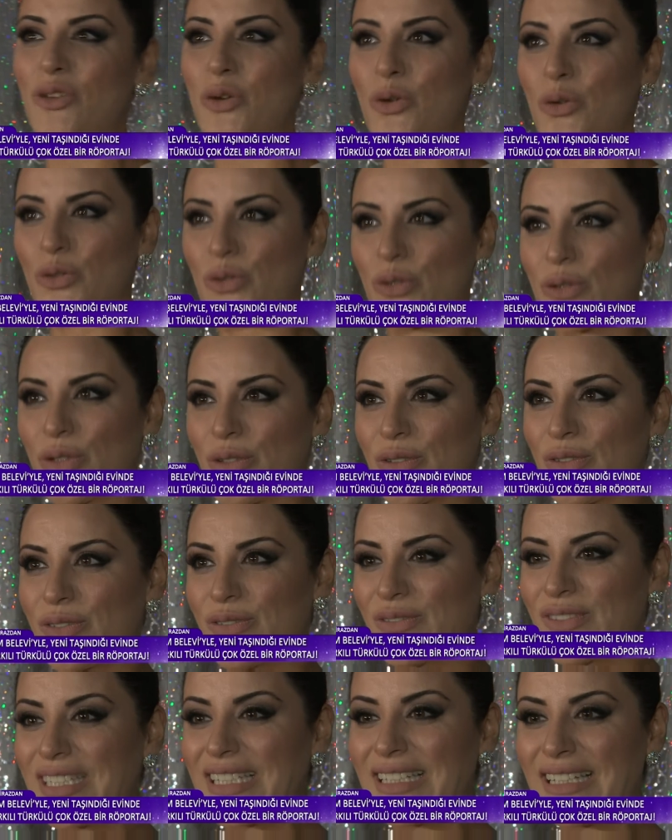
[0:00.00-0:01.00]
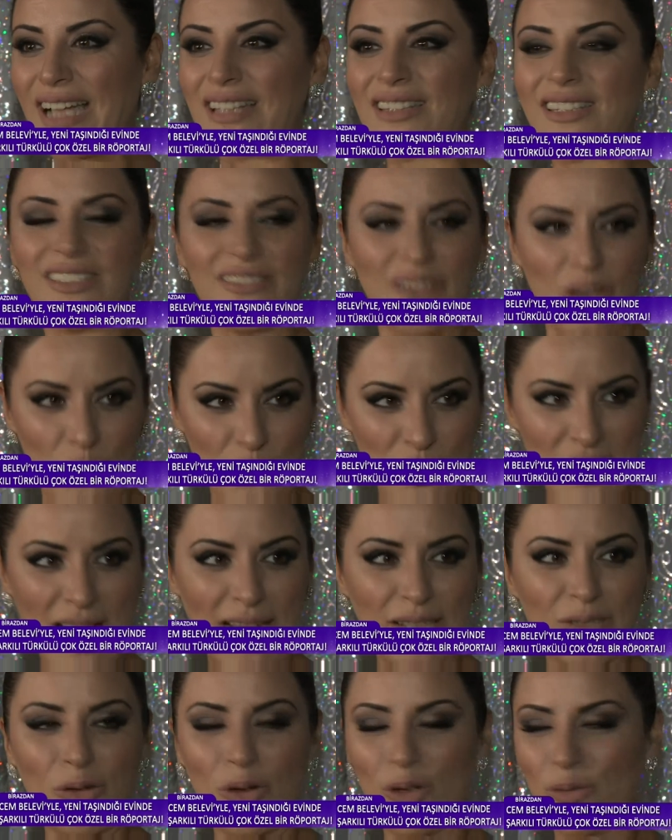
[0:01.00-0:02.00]
çok e, dikkatli ve
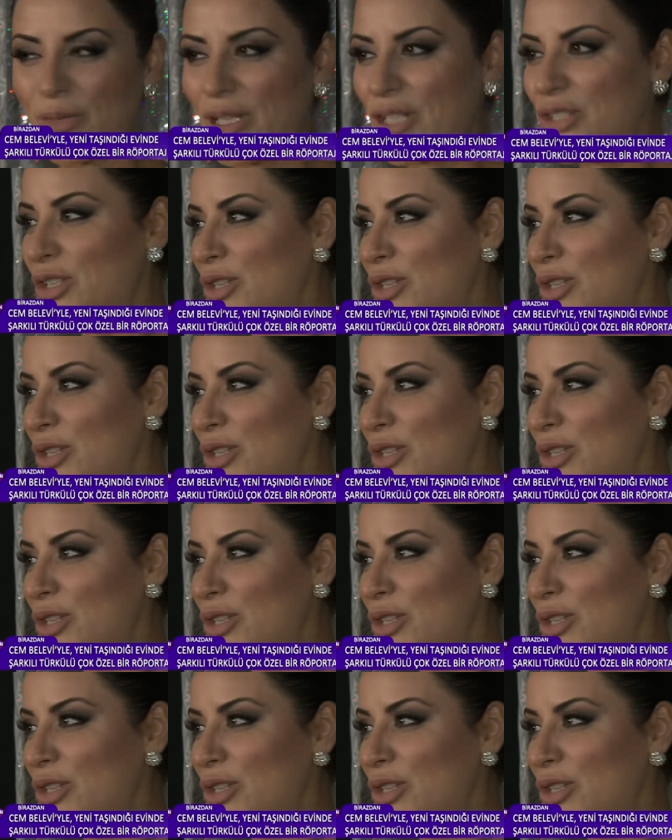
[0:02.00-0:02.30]
özenli olmaya